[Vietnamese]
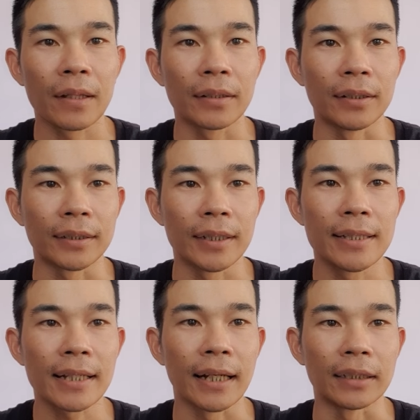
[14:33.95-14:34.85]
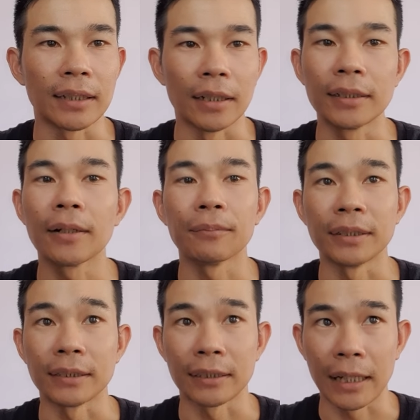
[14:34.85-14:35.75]
rồi ký xác nhận thử ha
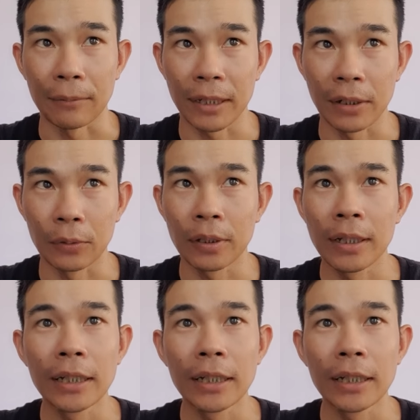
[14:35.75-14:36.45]
mình làm cái này luôn